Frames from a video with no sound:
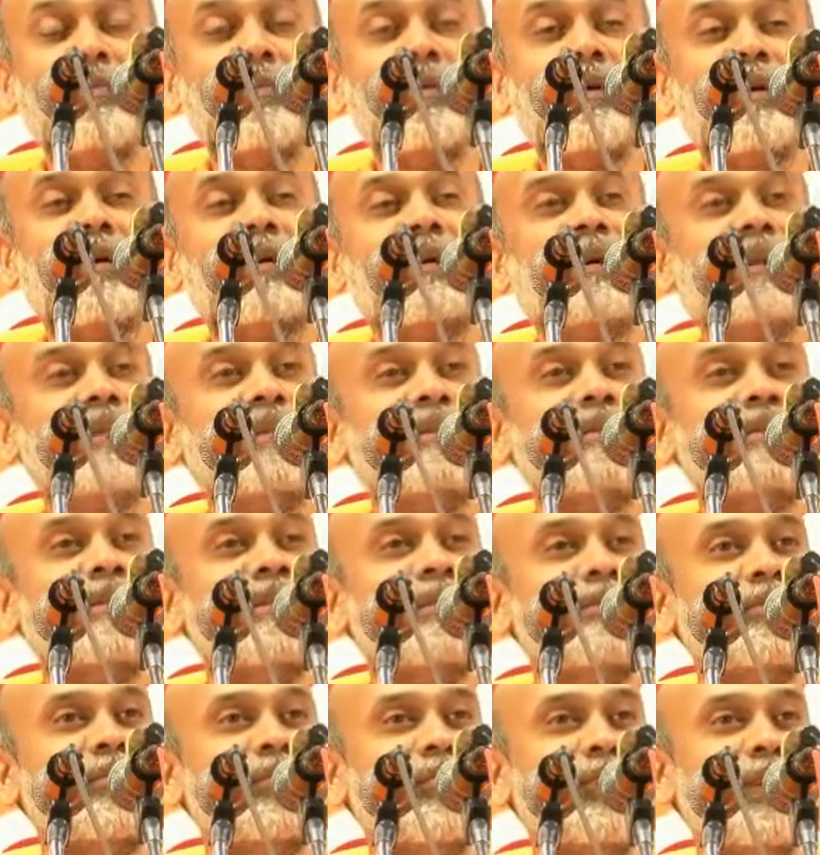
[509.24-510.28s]

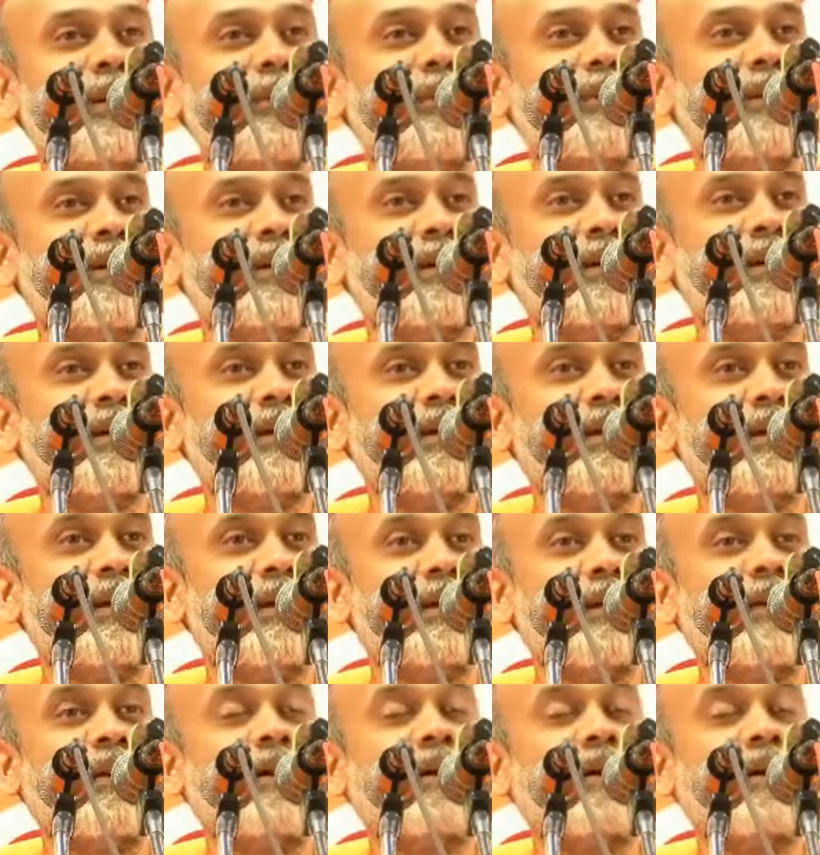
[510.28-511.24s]
அனுமானத்தின் மூலமாக